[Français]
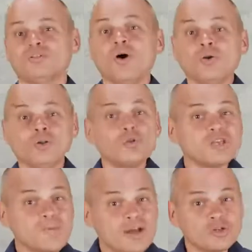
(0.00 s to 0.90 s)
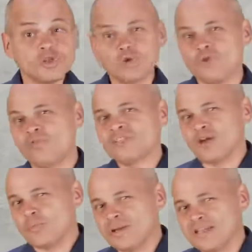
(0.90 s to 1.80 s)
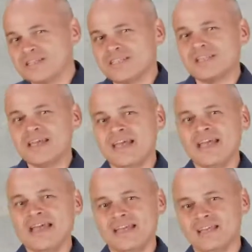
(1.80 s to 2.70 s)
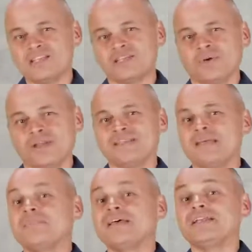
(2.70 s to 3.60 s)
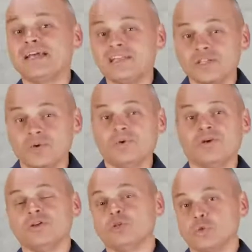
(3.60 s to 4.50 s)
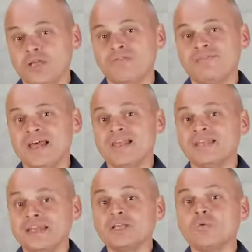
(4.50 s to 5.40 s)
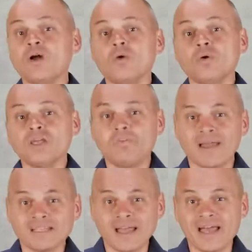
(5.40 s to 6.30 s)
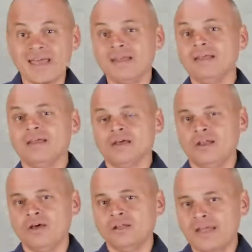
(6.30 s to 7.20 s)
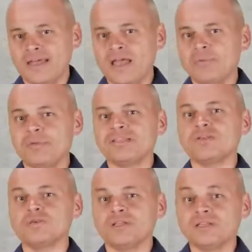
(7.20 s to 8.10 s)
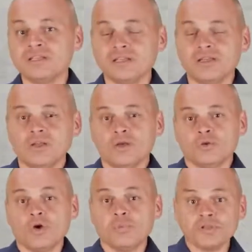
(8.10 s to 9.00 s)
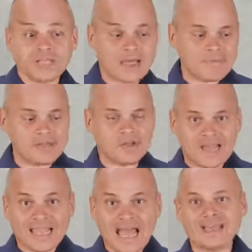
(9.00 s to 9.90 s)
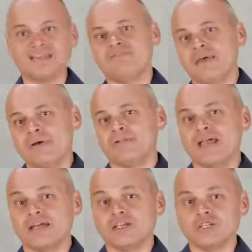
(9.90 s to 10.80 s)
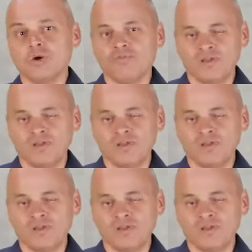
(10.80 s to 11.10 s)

Donc, le deuxième enjeu du conflit israélo-palestinien est la question des implantations juives dans les territoires conquis par Israël lors de la guerre de 1967. Donc, petit rappel de la carte, évidemment, de la région.